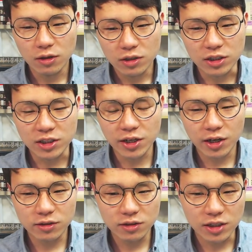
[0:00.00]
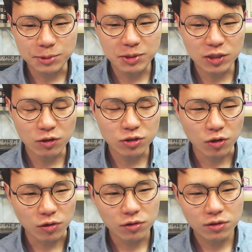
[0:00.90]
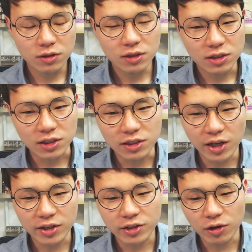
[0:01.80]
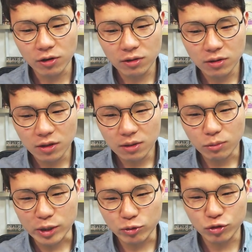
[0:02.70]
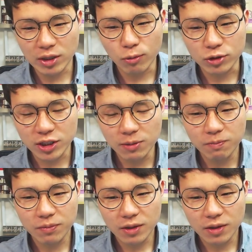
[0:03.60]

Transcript: 이 책에는 이제 입지 선정 인테리어, 뭐 입주자 모집,